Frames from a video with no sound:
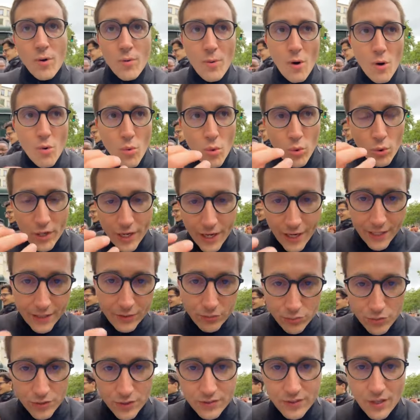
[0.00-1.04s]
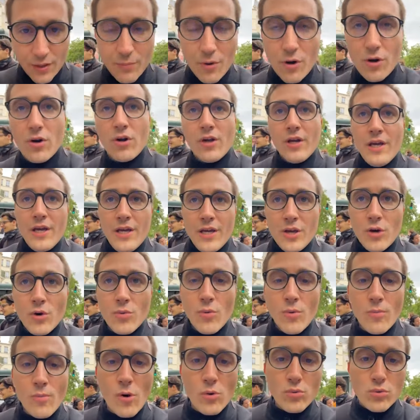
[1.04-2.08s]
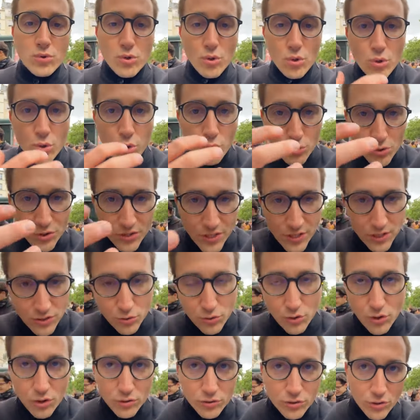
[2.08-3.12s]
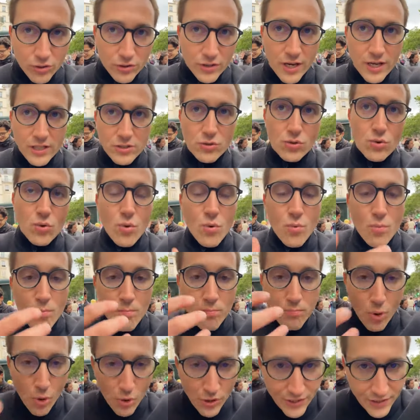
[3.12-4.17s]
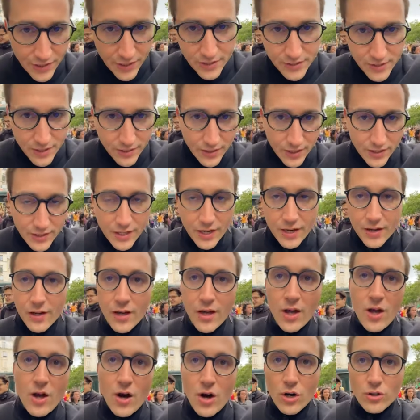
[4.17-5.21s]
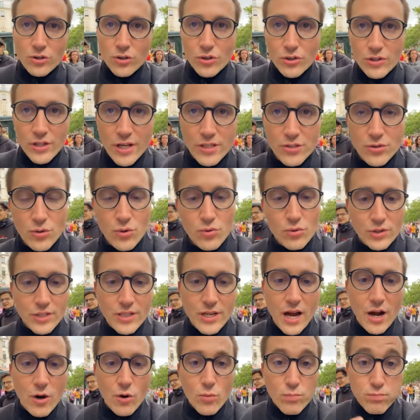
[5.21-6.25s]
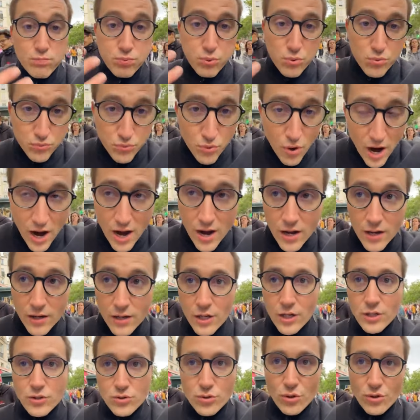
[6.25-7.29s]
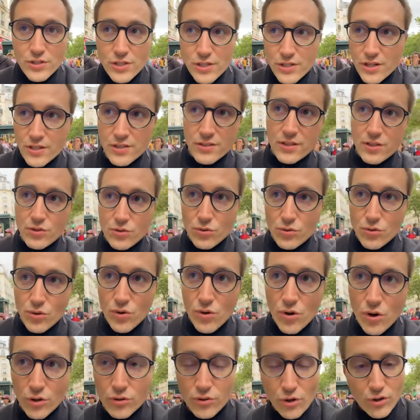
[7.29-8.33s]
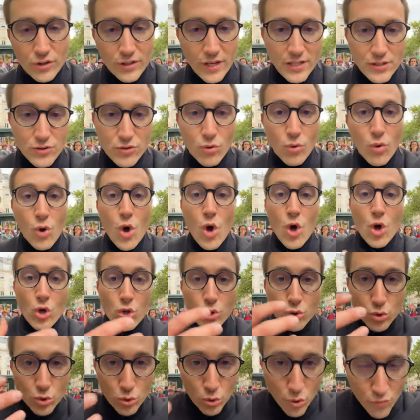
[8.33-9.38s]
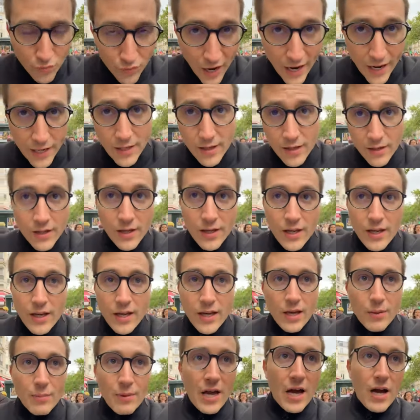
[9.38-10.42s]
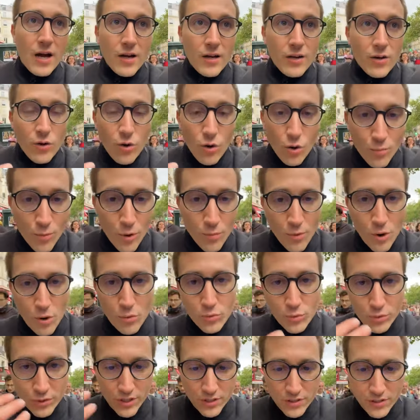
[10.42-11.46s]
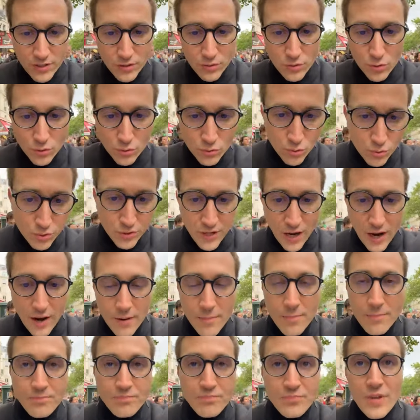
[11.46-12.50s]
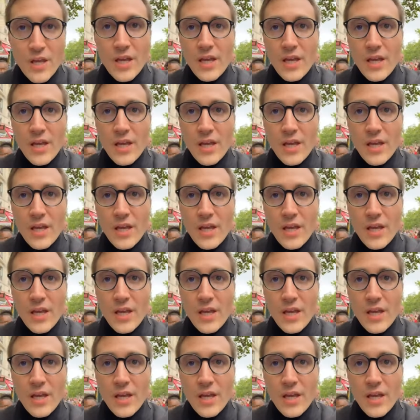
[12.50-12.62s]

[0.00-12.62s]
au moment où on crée tous ces symboles, et au moment où on se constitue en tant que nation politique, c'est-à-dire en tant que nation qui a le pouvoir sur ses institutions, en tant que nation souveraine, eh bien, au moment où on décide de tout ça,